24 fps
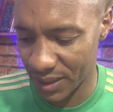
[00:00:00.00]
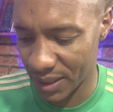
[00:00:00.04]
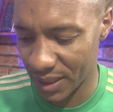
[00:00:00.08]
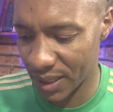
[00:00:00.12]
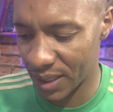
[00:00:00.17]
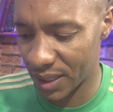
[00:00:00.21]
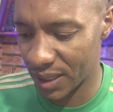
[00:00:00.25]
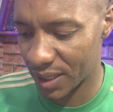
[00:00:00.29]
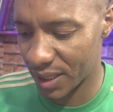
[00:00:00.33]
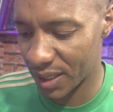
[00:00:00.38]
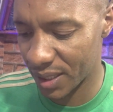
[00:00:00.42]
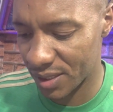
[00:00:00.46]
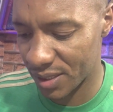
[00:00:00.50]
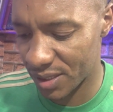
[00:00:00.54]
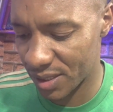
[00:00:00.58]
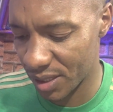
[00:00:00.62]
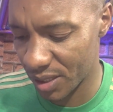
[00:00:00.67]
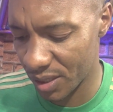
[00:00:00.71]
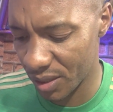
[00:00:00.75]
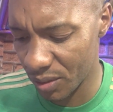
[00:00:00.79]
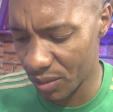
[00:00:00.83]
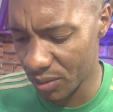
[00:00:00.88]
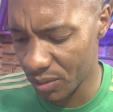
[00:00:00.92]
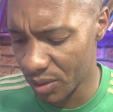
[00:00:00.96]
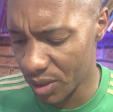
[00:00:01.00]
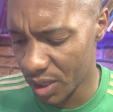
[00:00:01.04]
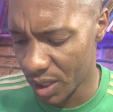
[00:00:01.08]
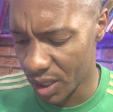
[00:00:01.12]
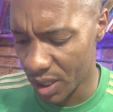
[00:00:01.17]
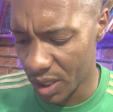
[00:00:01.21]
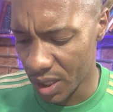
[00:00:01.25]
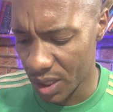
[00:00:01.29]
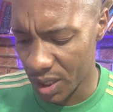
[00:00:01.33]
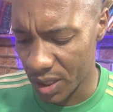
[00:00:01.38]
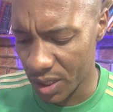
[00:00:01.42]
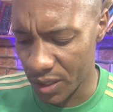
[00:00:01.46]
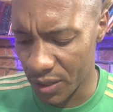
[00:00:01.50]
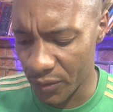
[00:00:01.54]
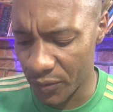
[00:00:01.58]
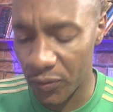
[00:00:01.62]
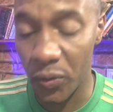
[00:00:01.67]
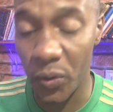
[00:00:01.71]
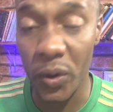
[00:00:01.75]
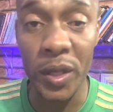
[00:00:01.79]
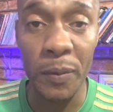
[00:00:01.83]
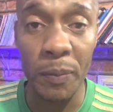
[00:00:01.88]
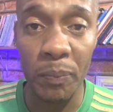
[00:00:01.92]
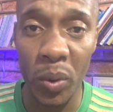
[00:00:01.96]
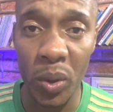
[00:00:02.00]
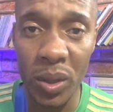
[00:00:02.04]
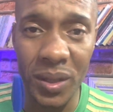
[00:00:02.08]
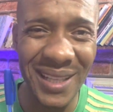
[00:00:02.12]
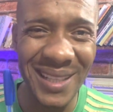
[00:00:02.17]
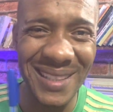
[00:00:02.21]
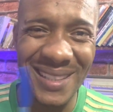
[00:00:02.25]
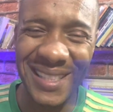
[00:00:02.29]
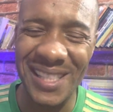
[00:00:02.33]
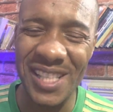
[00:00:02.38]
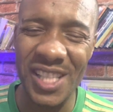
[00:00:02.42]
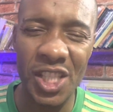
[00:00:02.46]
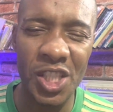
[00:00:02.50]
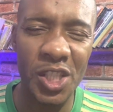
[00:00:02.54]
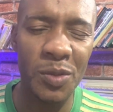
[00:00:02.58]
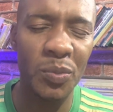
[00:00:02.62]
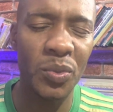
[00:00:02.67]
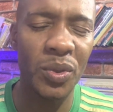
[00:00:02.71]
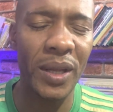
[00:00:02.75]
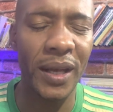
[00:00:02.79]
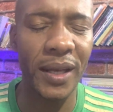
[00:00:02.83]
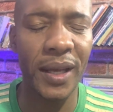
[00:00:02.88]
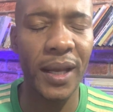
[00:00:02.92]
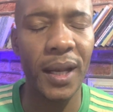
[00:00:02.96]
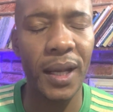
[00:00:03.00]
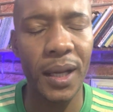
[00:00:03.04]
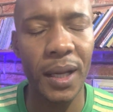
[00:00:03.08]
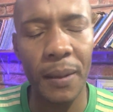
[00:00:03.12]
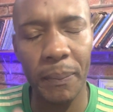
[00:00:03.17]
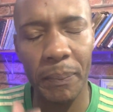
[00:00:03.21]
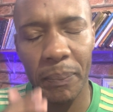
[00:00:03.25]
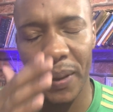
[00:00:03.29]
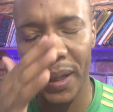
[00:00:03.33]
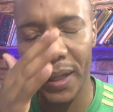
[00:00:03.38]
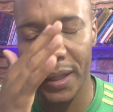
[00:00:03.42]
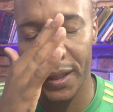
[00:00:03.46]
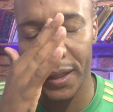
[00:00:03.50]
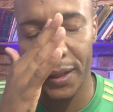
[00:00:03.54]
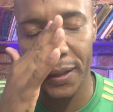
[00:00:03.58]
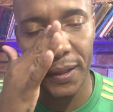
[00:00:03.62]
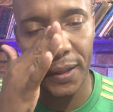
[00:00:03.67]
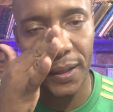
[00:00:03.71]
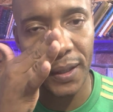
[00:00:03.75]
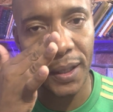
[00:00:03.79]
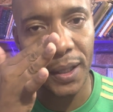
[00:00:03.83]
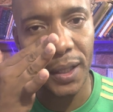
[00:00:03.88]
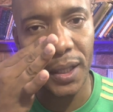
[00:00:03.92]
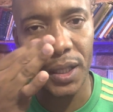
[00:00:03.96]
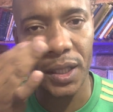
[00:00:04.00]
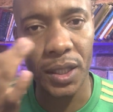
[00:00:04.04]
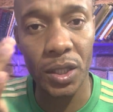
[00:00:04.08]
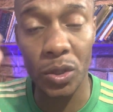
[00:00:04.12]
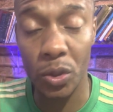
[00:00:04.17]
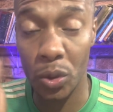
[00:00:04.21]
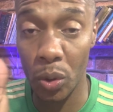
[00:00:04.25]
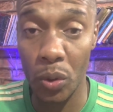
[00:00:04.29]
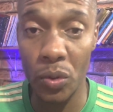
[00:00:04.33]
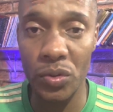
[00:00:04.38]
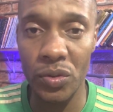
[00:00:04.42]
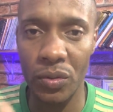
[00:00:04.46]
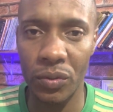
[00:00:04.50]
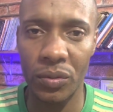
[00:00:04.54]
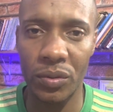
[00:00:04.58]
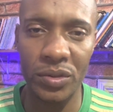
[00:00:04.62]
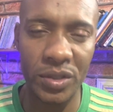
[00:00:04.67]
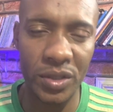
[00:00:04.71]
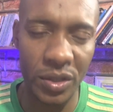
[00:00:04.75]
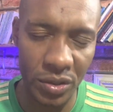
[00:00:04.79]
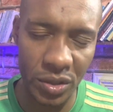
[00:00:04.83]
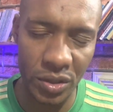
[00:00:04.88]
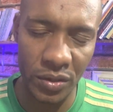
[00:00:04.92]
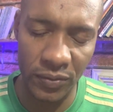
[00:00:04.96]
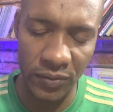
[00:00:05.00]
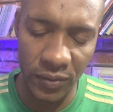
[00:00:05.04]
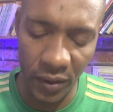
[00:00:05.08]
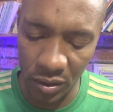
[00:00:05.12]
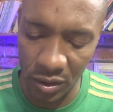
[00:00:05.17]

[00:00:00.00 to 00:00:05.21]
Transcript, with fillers: Ele cresceu e foi importantíssimo naquela campanha que trouxe o Cruzeiro de,